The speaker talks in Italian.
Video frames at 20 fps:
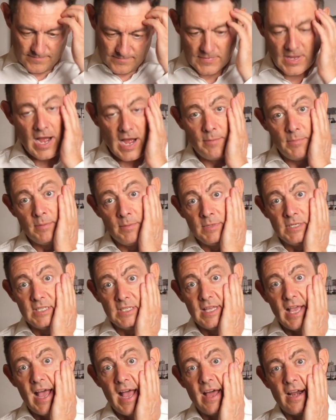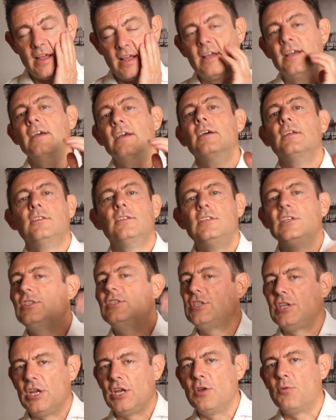cambia mestiere, di
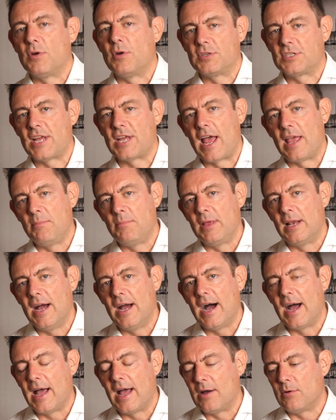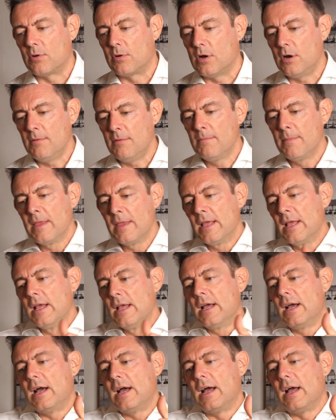5-6 mila euro,
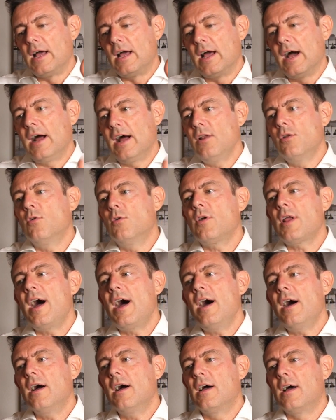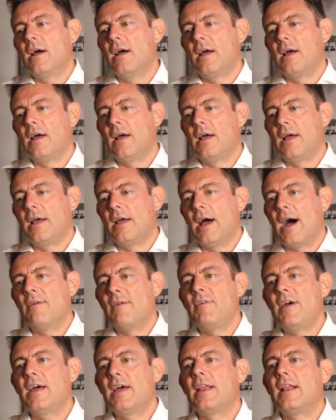eh, allora eh,
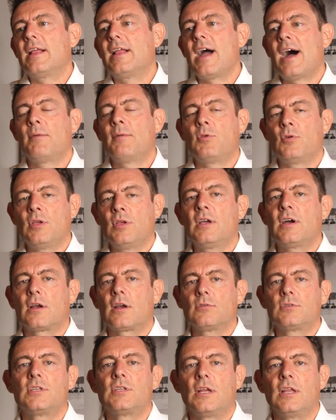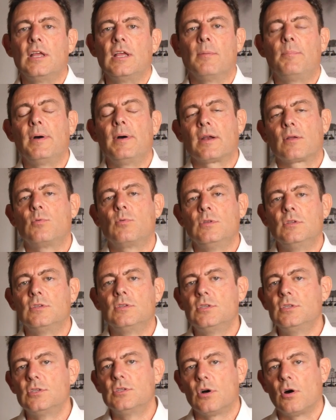avere il camion in carrozzeria per
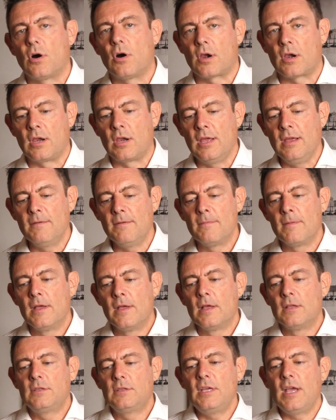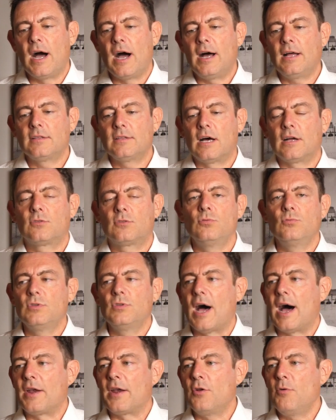15 giorni ti ha dato un
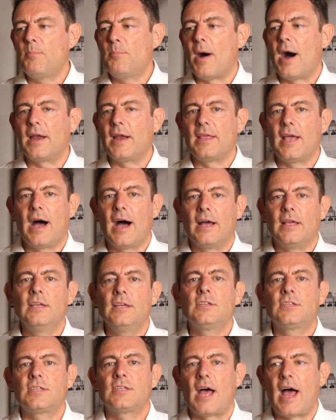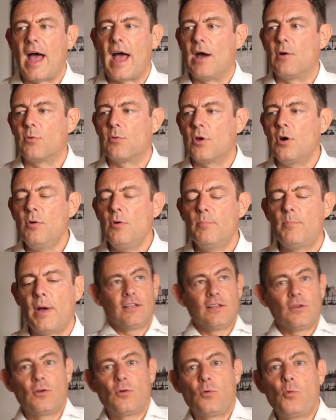danno pari a x euro,
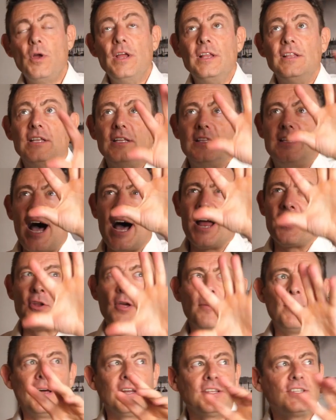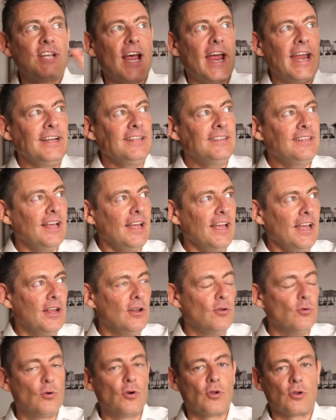quindi danno emergente e
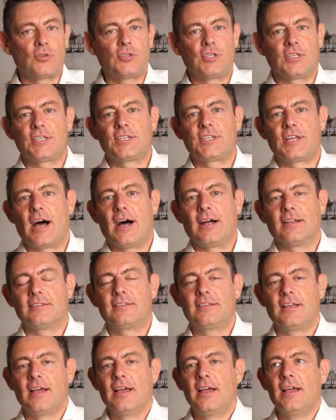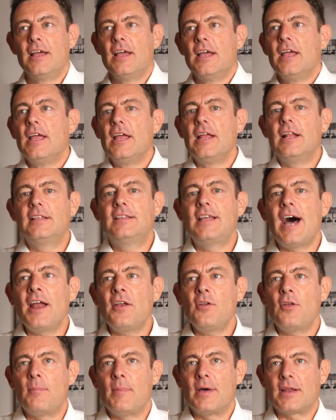lucro cessante. Il
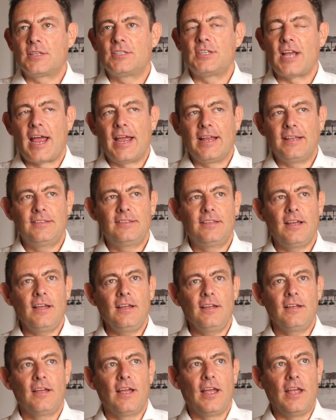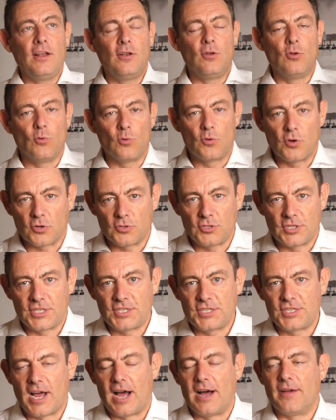danno emergente e il lucro
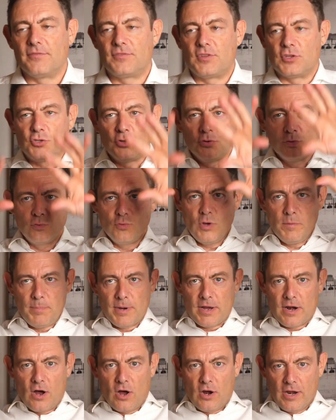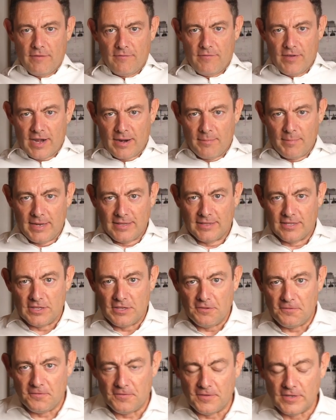cessante sono due parole veramente
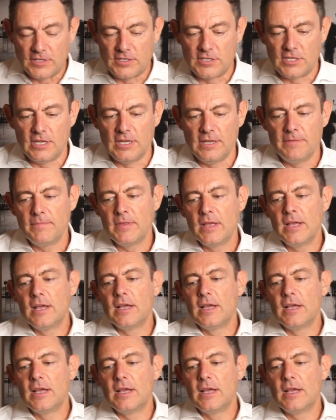difficili